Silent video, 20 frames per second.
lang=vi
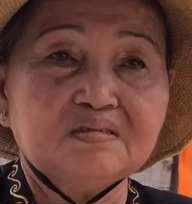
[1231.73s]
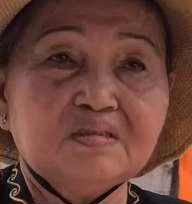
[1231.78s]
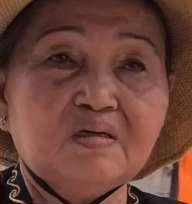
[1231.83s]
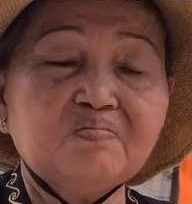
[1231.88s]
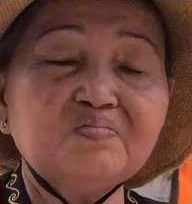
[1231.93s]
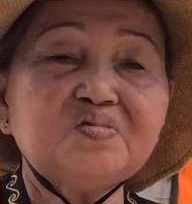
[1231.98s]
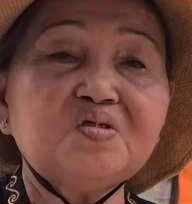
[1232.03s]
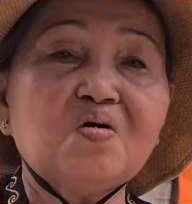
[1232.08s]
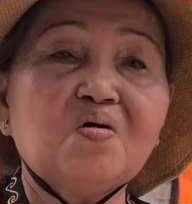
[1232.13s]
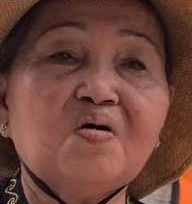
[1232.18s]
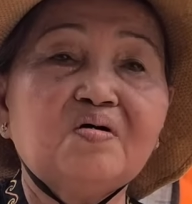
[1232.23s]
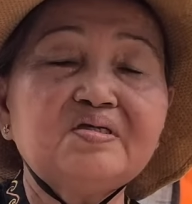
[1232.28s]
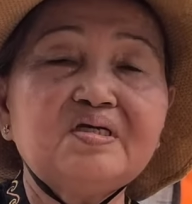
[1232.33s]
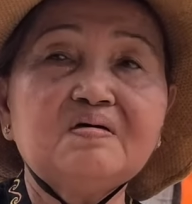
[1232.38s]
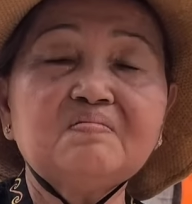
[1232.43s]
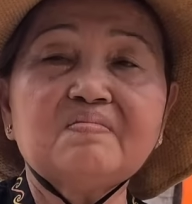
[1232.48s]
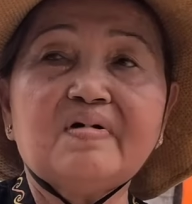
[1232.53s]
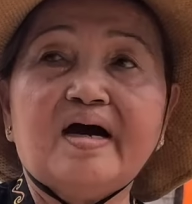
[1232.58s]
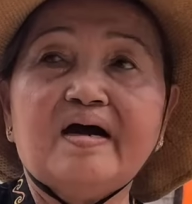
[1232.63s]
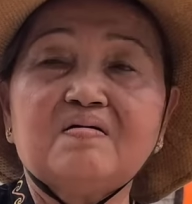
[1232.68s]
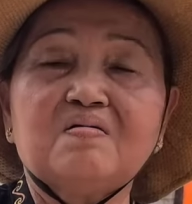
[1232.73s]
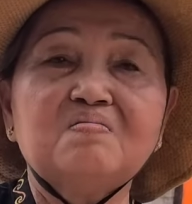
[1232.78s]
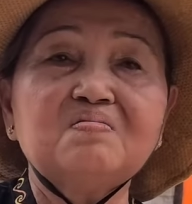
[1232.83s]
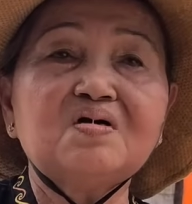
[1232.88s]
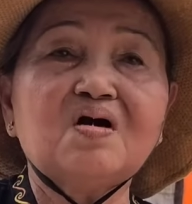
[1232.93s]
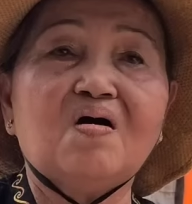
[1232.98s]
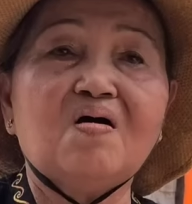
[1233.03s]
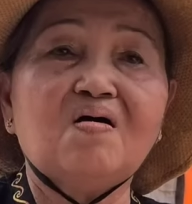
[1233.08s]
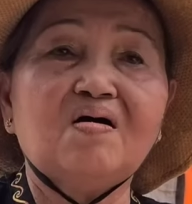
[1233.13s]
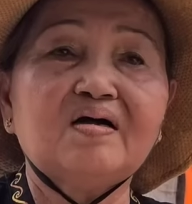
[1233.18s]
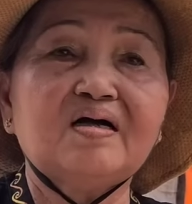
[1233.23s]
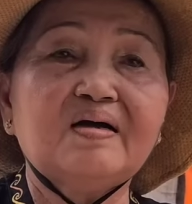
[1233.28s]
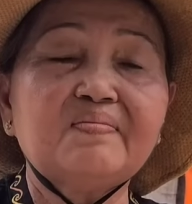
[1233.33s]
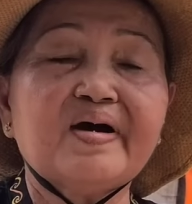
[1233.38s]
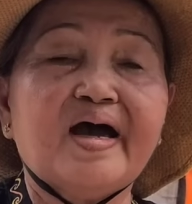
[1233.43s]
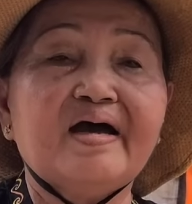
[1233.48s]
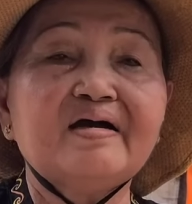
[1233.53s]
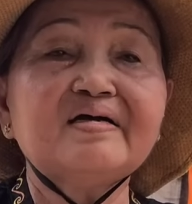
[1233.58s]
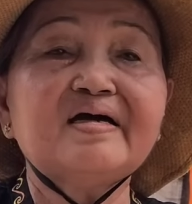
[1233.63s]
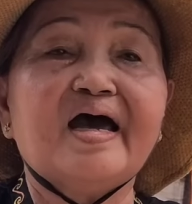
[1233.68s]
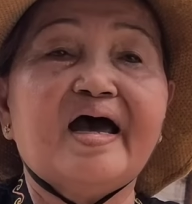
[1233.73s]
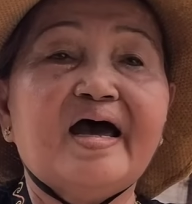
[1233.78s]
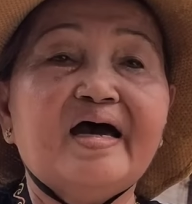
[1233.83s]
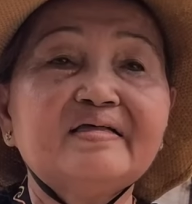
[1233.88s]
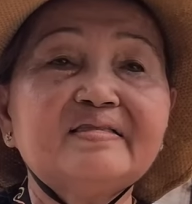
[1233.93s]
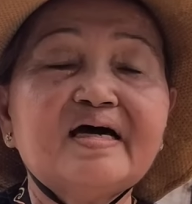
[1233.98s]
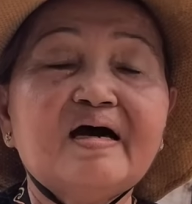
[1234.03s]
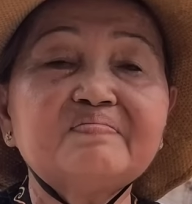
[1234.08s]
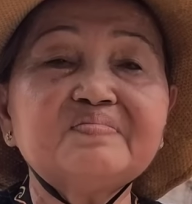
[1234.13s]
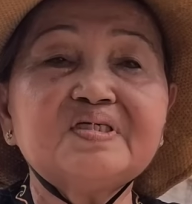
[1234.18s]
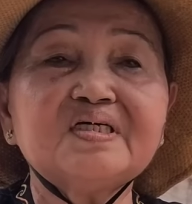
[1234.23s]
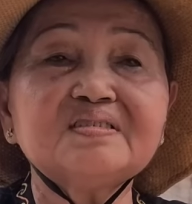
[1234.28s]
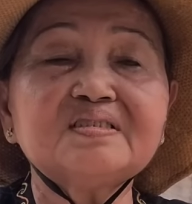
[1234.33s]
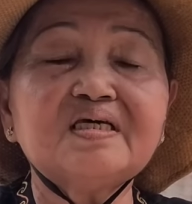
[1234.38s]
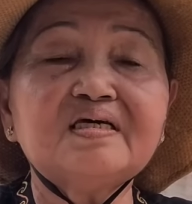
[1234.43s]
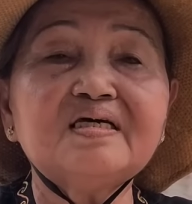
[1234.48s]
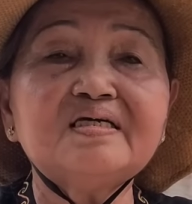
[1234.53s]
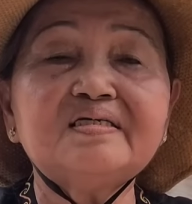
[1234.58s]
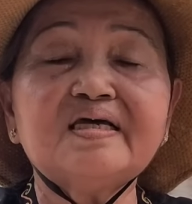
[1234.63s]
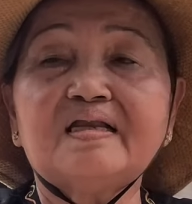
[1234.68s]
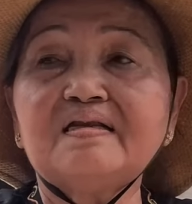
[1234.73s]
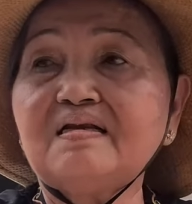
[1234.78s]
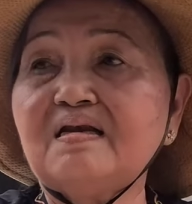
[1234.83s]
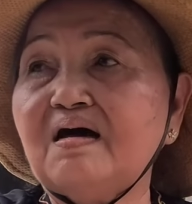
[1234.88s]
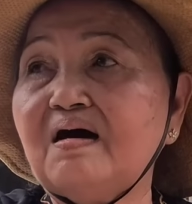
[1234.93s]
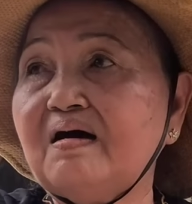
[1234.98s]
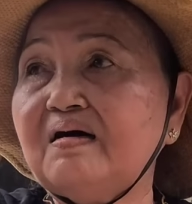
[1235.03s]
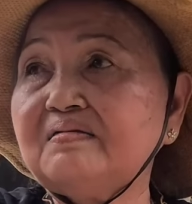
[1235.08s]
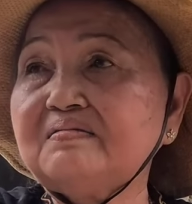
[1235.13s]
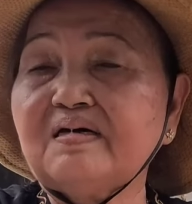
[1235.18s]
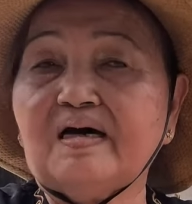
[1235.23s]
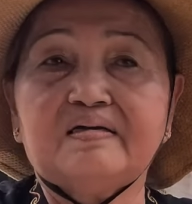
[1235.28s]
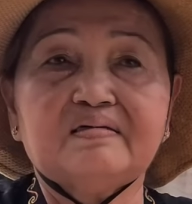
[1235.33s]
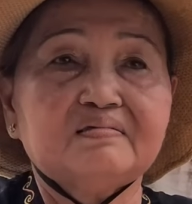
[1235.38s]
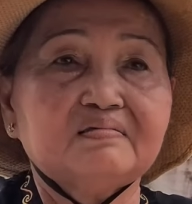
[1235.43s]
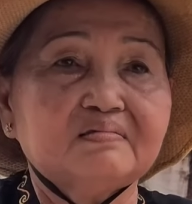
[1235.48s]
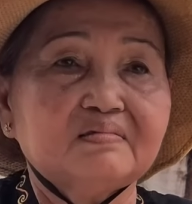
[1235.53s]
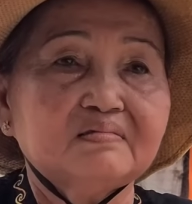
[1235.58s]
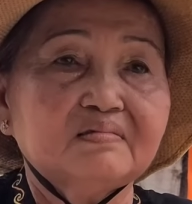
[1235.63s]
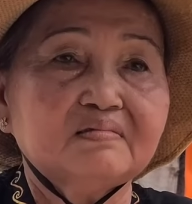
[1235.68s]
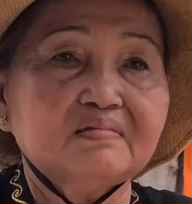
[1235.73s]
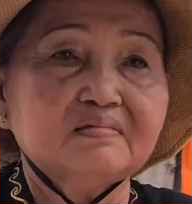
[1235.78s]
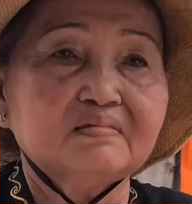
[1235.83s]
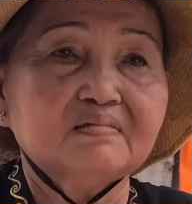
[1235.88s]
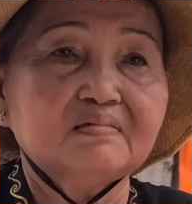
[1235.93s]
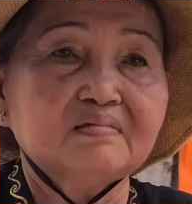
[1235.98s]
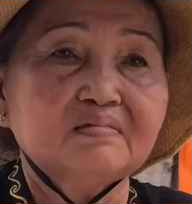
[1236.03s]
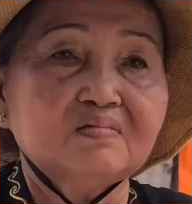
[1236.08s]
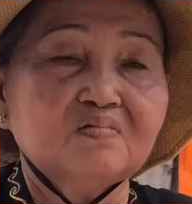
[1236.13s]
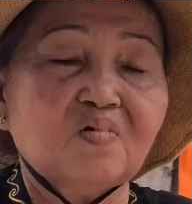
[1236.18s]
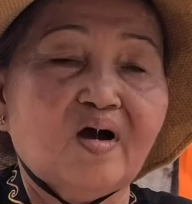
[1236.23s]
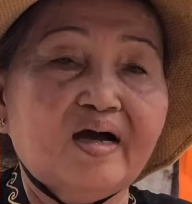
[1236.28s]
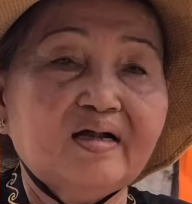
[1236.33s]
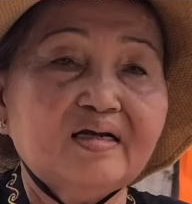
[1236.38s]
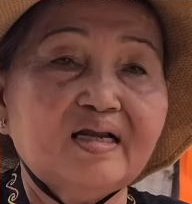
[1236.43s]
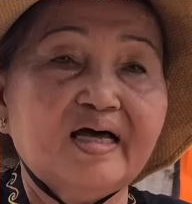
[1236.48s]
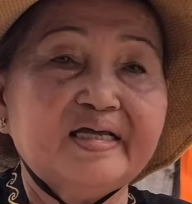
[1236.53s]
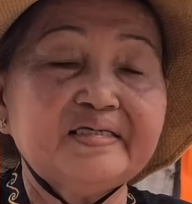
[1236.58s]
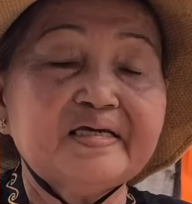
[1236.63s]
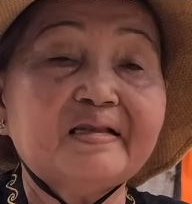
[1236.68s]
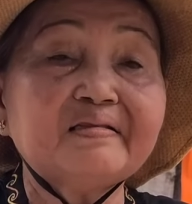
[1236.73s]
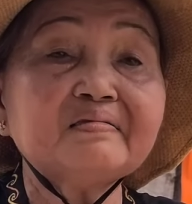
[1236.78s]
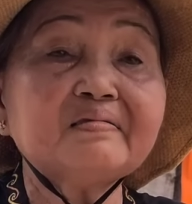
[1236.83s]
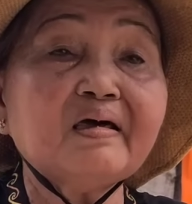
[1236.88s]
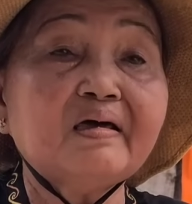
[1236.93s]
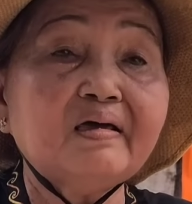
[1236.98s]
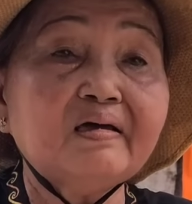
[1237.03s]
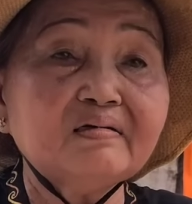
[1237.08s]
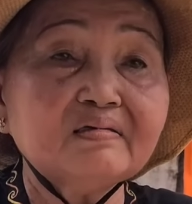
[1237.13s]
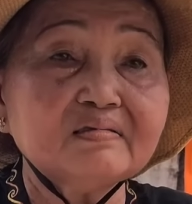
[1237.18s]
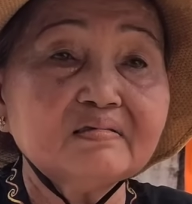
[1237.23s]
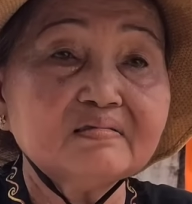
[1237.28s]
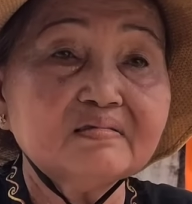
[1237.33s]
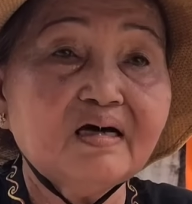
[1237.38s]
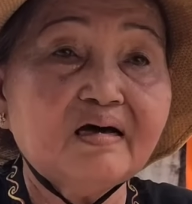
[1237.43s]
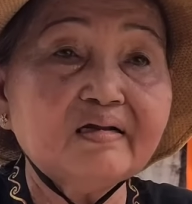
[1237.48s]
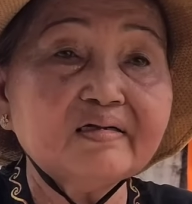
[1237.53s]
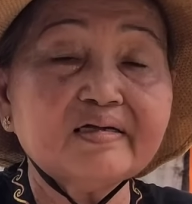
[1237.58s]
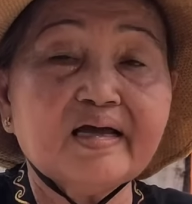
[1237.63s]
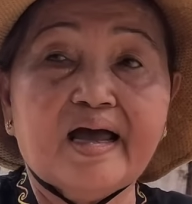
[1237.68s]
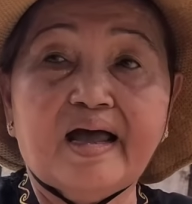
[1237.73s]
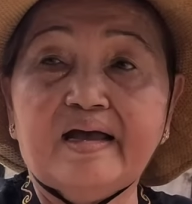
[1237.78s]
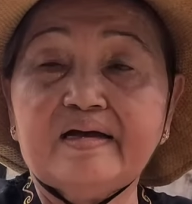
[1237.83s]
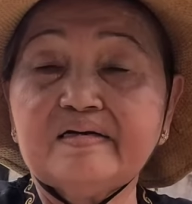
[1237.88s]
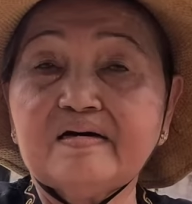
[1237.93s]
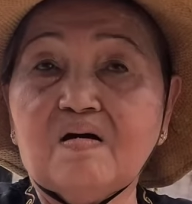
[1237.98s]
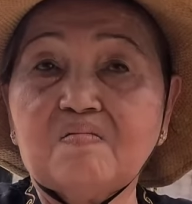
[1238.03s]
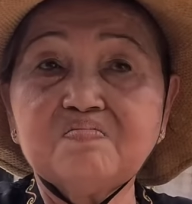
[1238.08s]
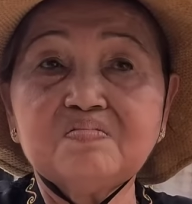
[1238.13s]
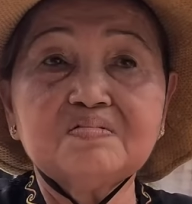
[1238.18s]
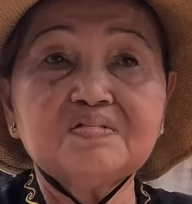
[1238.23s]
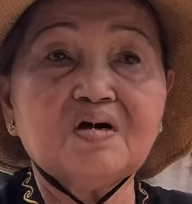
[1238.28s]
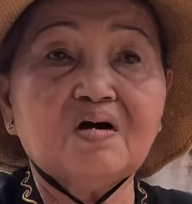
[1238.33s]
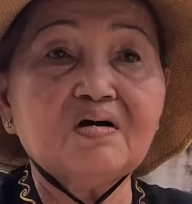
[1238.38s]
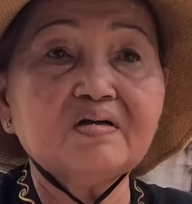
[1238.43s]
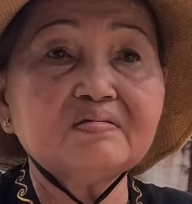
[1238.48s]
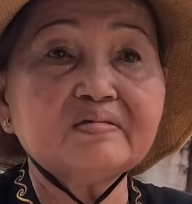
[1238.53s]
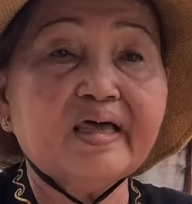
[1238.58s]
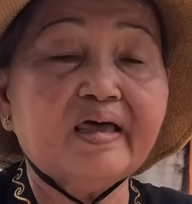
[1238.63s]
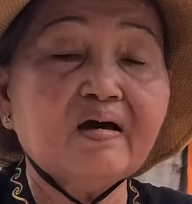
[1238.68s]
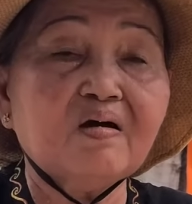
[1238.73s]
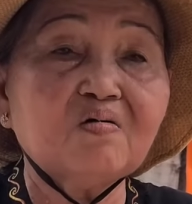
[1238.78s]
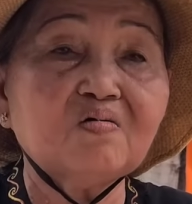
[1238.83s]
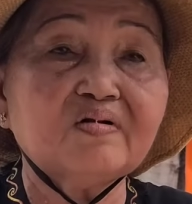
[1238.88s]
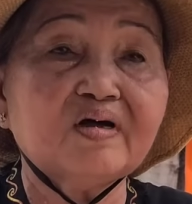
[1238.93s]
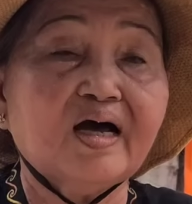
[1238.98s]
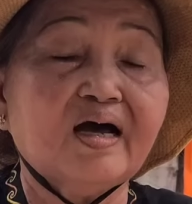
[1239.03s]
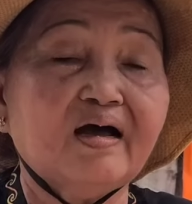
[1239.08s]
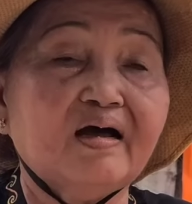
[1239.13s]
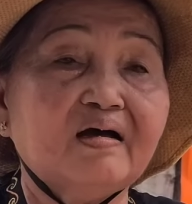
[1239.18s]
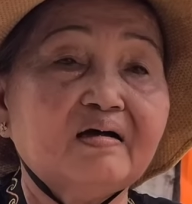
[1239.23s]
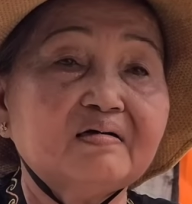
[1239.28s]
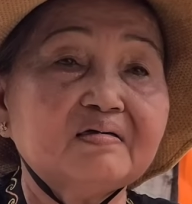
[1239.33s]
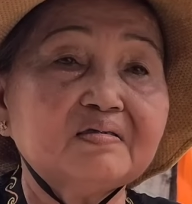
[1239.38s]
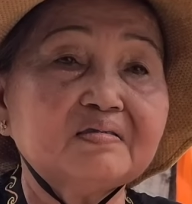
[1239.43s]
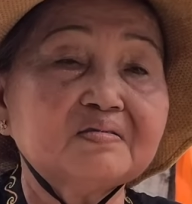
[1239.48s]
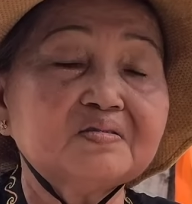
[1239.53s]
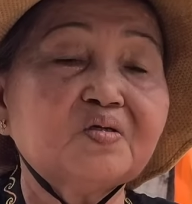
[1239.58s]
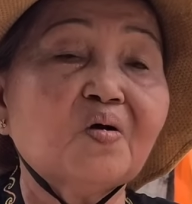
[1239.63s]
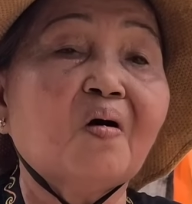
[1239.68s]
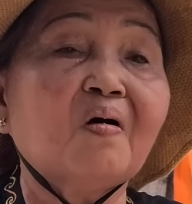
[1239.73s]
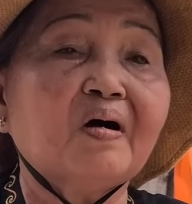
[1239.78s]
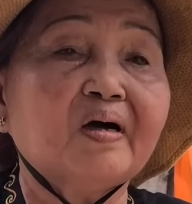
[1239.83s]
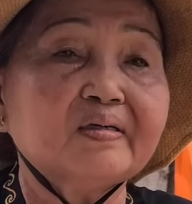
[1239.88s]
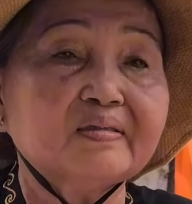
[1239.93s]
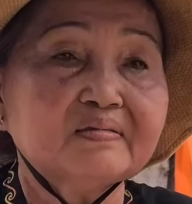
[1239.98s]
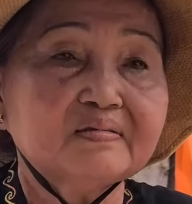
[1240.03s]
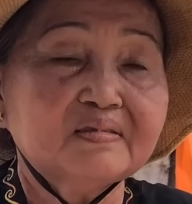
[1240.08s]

trong chùa nhưng mà cũng còn cái bản ngã tham sân si danh lợi tình hoặc là danh tiếng nên ngài không có theo là chùa